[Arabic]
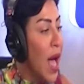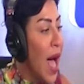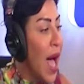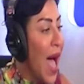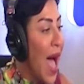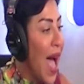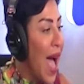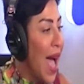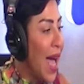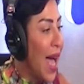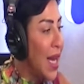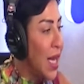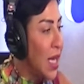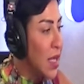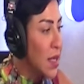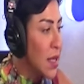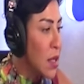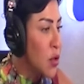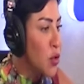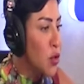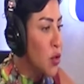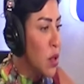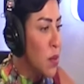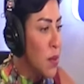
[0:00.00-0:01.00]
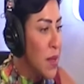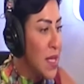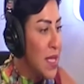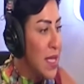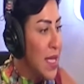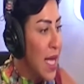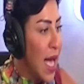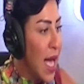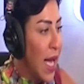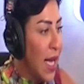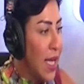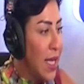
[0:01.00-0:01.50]
أحلى تجربة
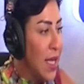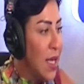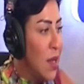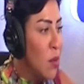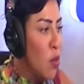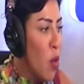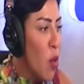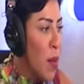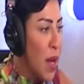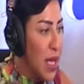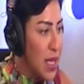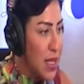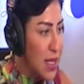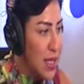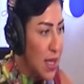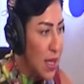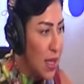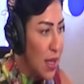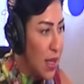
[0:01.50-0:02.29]
سياحية مميزة